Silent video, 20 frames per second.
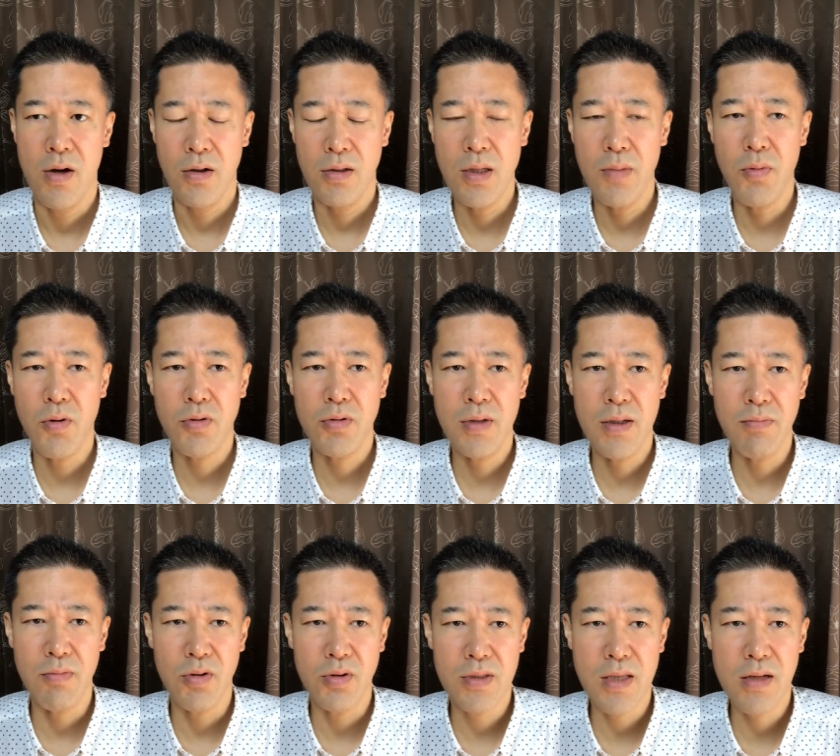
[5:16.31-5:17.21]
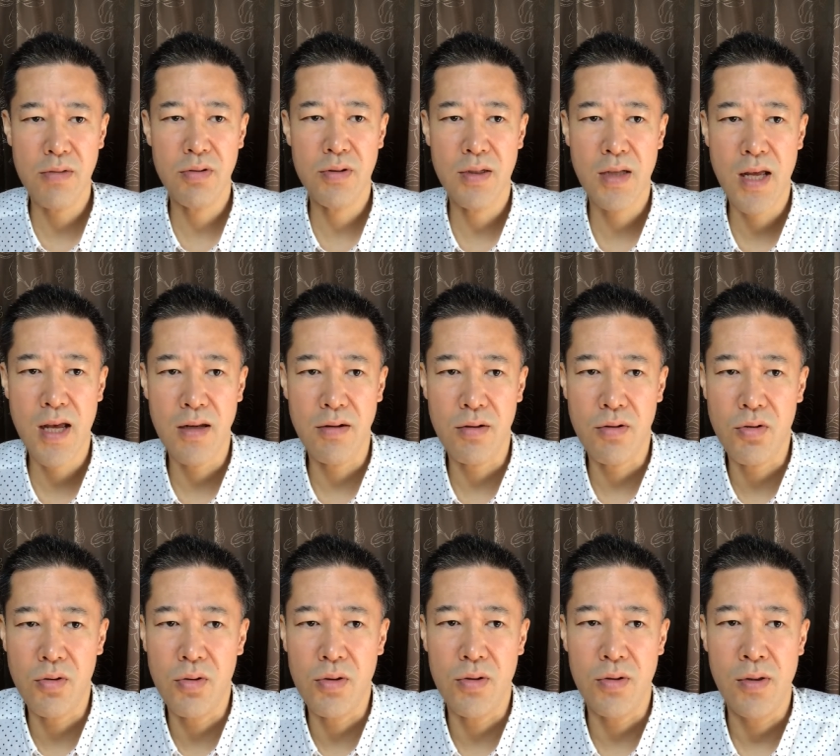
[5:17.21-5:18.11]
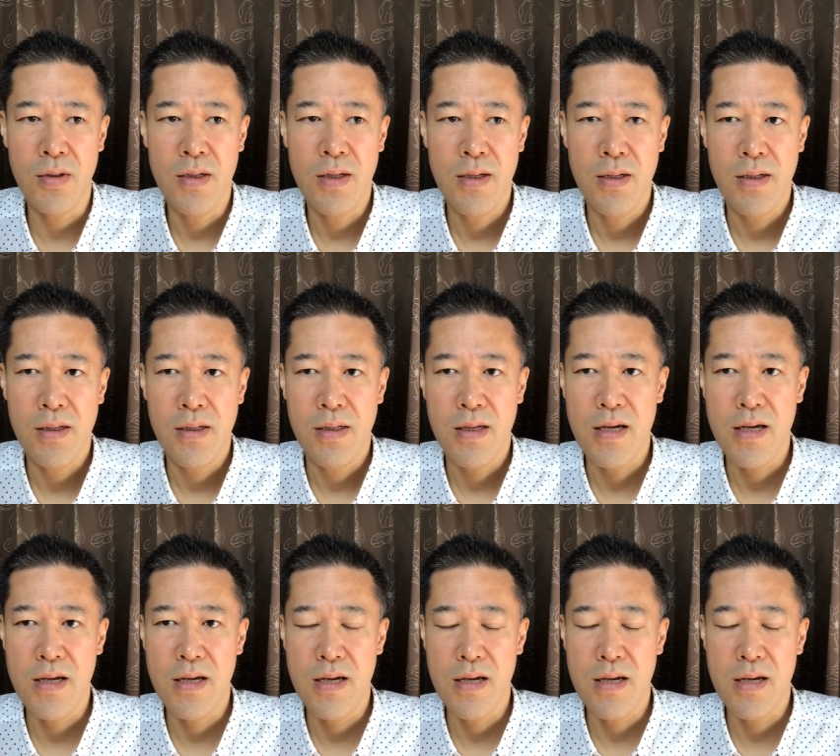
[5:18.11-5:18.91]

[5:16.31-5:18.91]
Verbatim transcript: で僕はもうセルフケアにこうどう